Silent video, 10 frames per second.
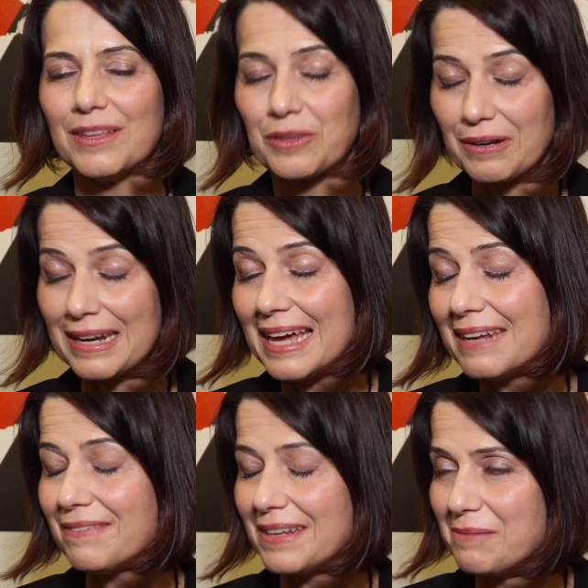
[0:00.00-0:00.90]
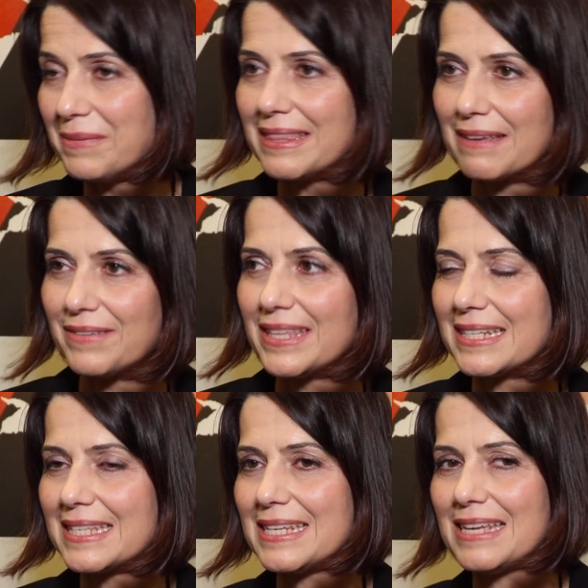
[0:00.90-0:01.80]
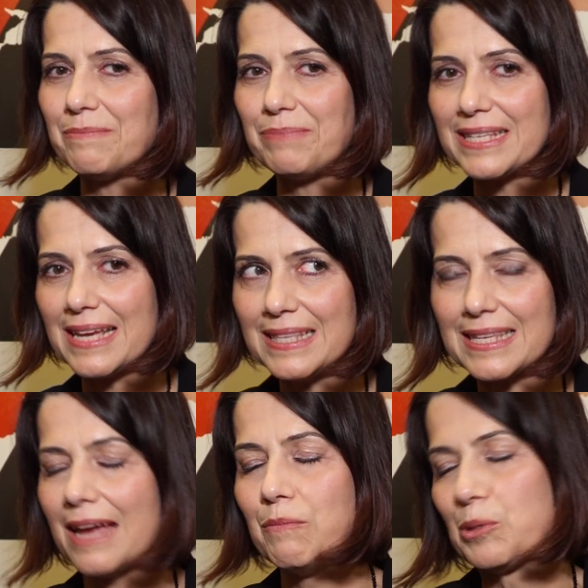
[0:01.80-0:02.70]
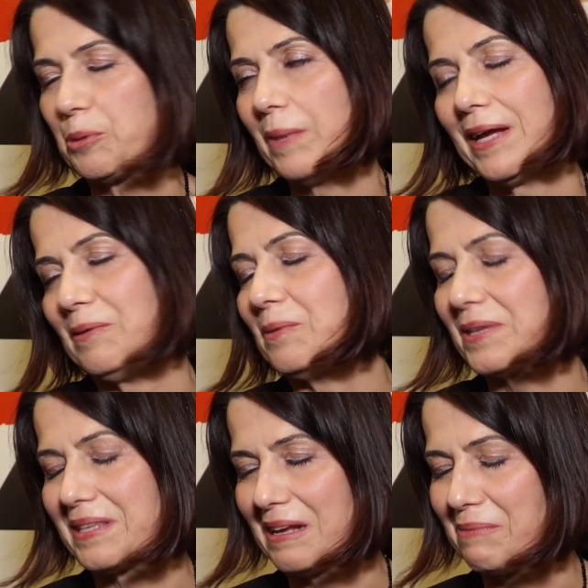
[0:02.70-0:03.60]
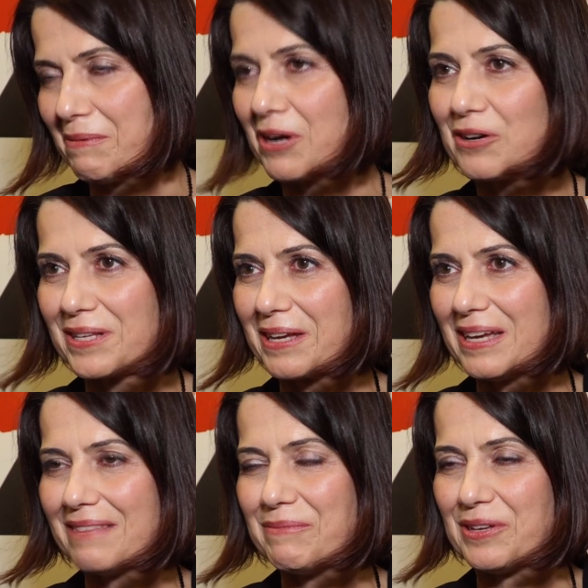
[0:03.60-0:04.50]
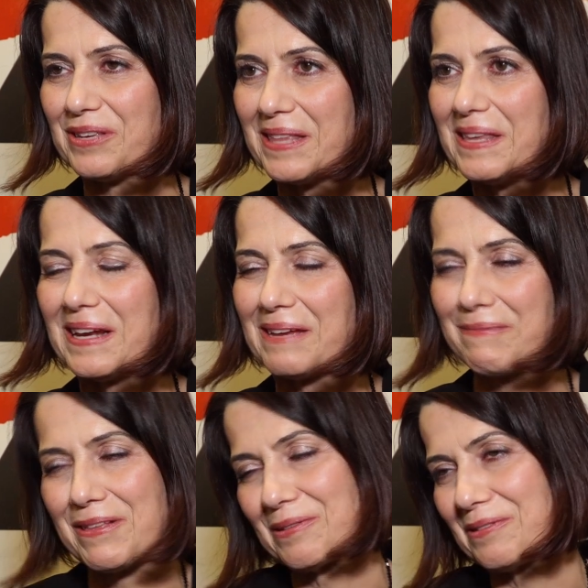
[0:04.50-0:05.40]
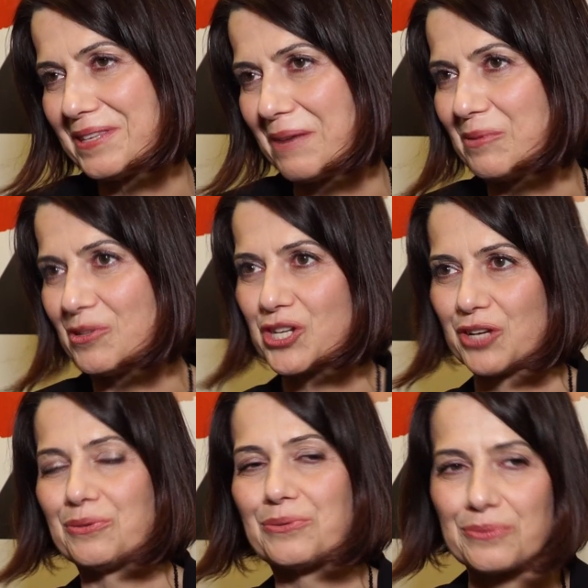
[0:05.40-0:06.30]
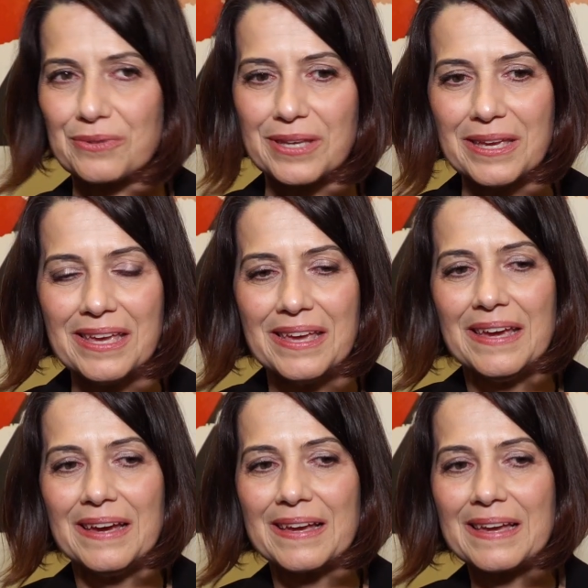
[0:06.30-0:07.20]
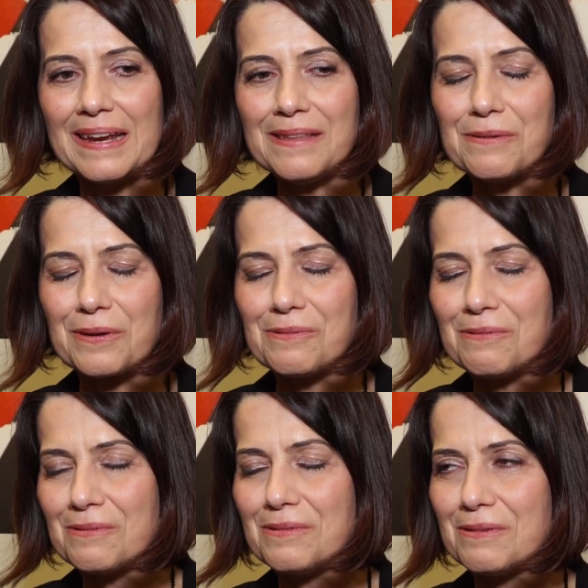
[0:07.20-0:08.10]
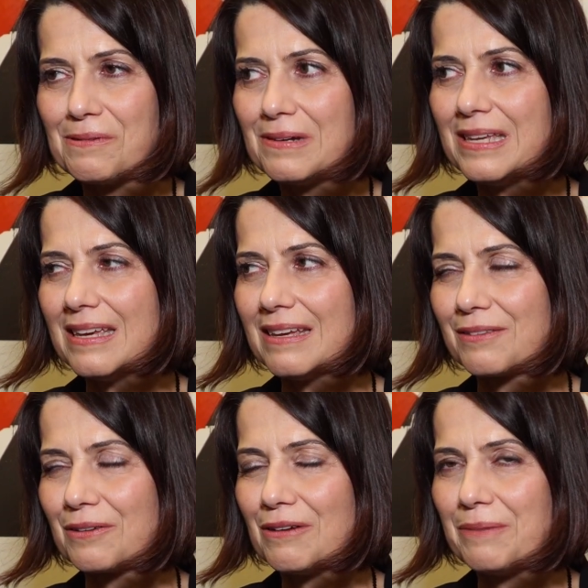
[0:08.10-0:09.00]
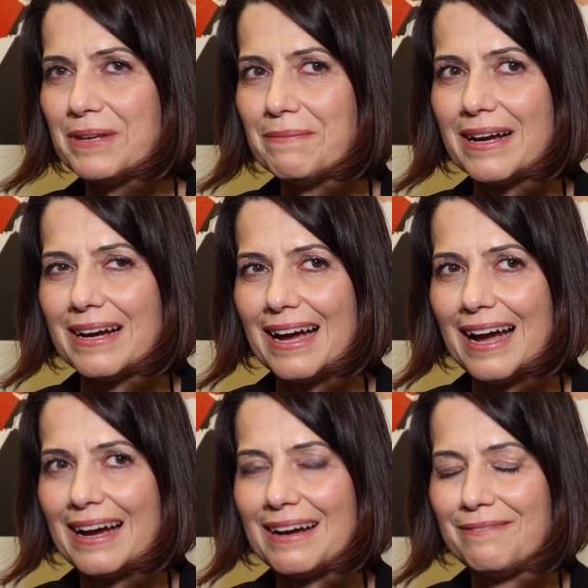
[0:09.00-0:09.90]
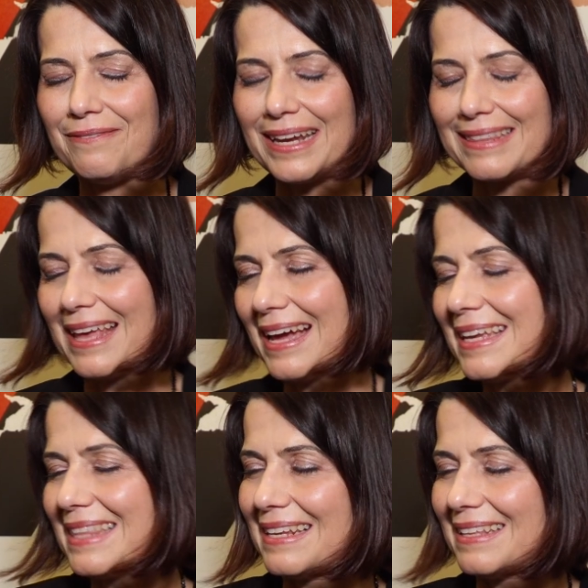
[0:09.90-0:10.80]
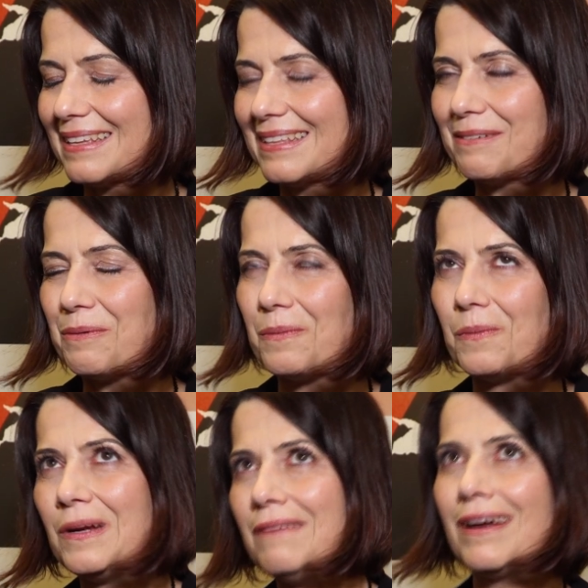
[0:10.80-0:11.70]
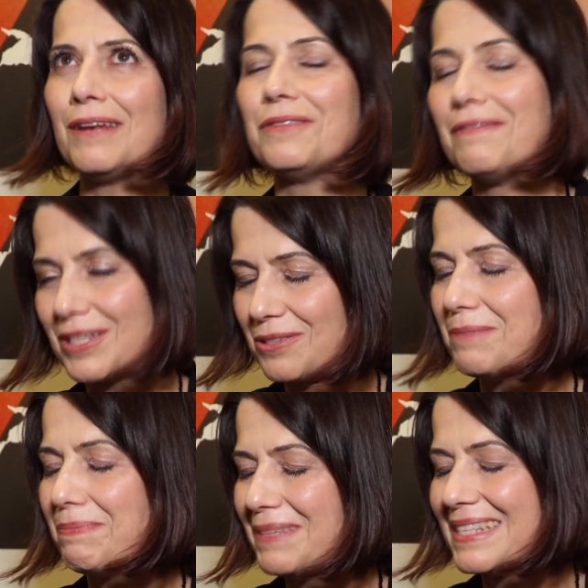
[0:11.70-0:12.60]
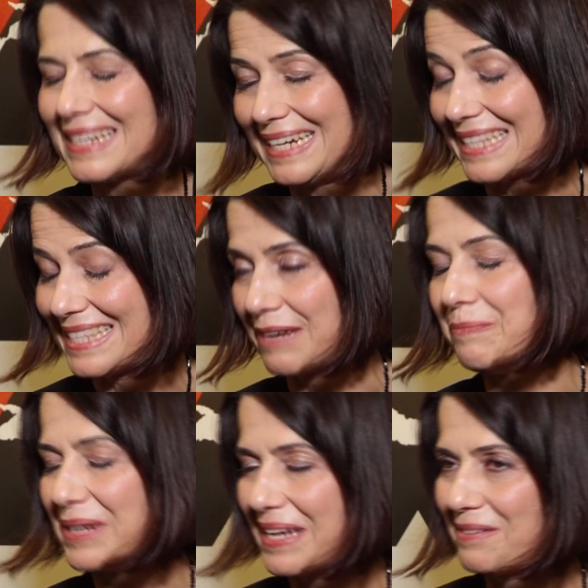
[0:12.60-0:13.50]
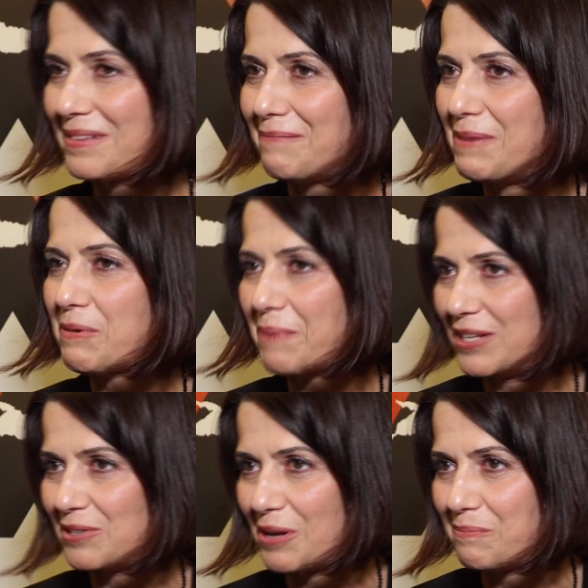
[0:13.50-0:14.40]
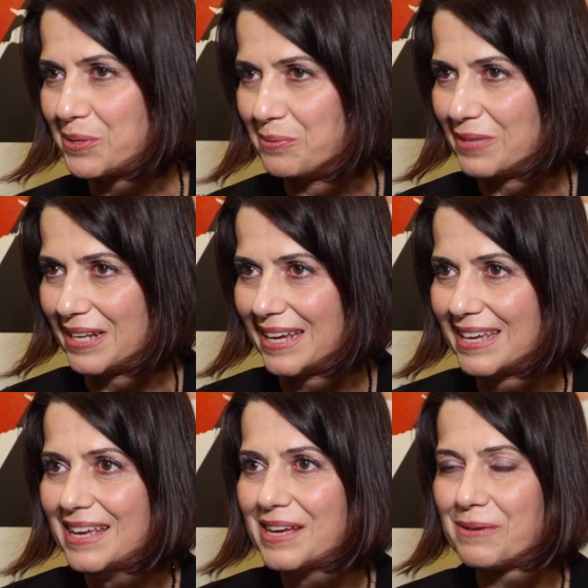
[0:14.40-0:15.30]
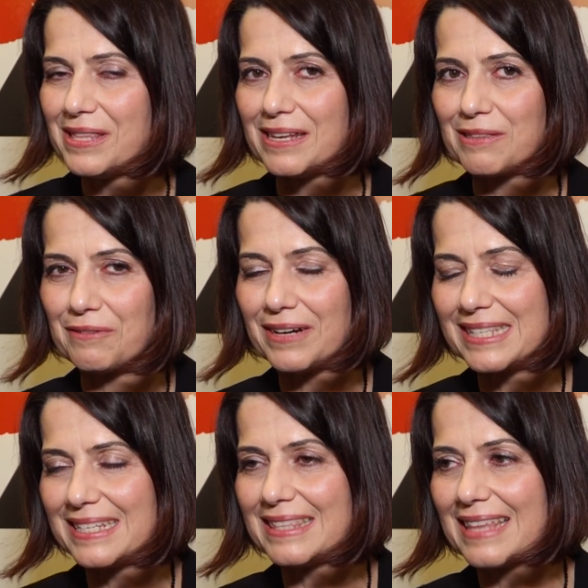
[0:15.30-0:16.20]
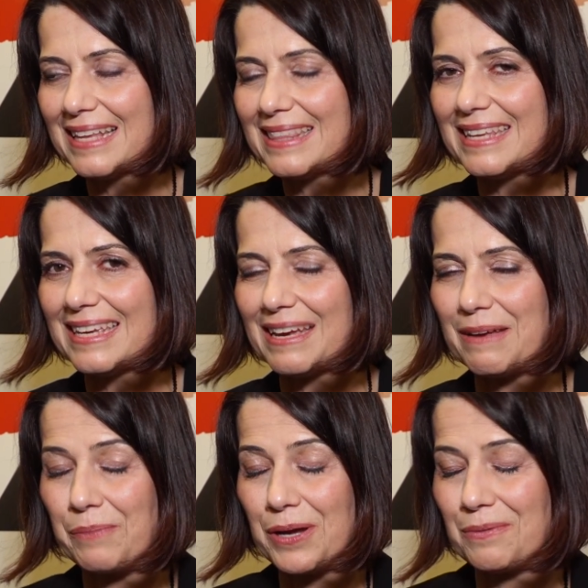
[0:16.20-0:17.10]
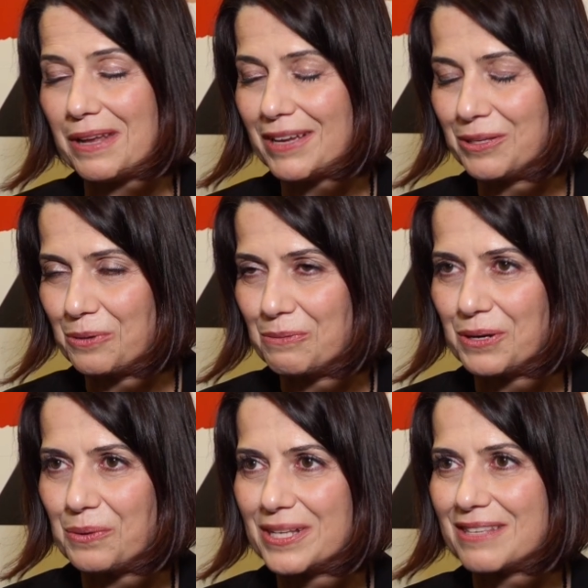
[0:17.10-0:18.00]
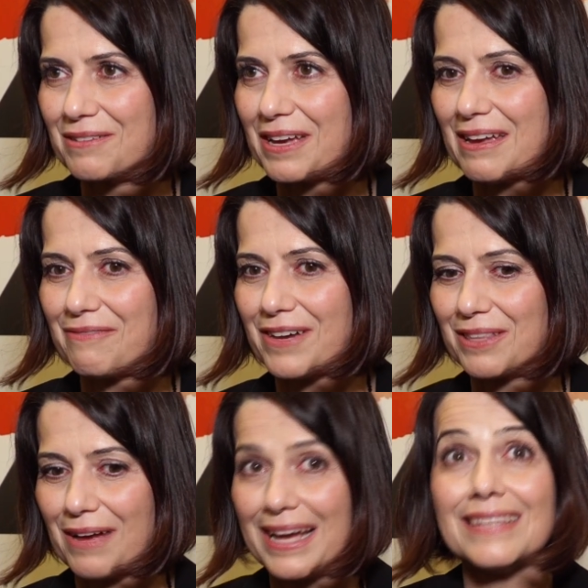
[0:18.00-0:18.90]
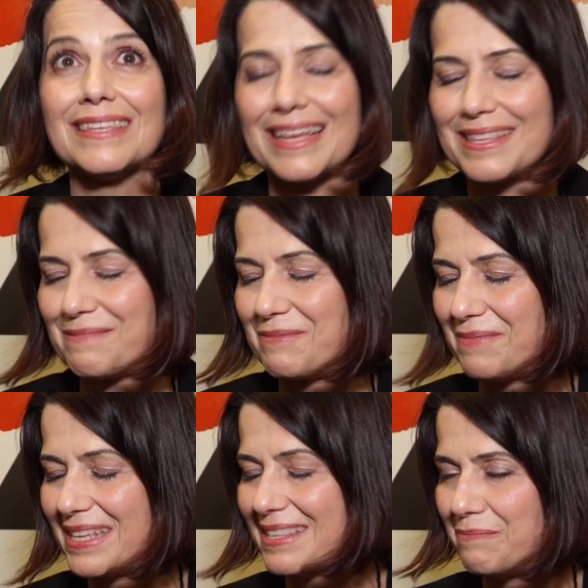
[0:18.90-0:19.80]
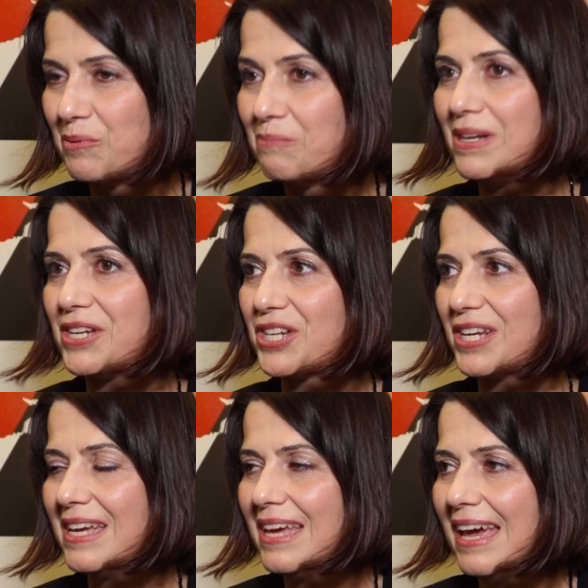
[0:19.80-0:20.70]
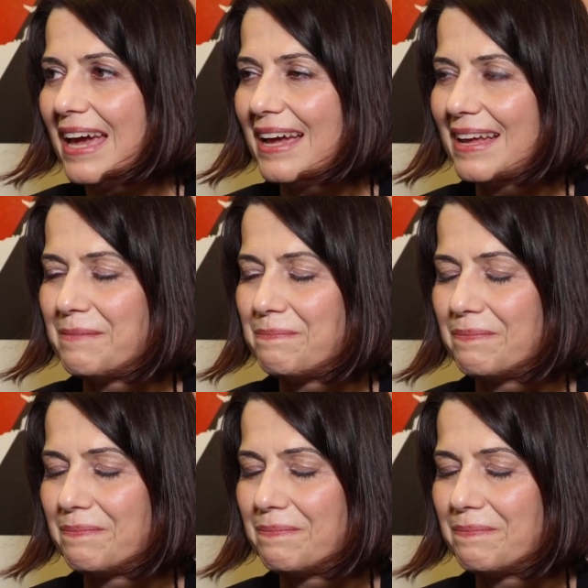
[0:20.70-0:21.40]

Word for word: tornare finalmente a vedersi in presenza è molto bello, questa è la prima cosa che bisogna dire e penso lo stiamo dicendo tutti. Credo che ognuno di noi, e sono la prima, avverte anche un livello diverso di, di stranezza, perché non, abbiamo perso l'abitudine. Quindi ritrovarsi in tanti e poi in un evento come questo che è fatto anche di tanti momenti pubblici, eh,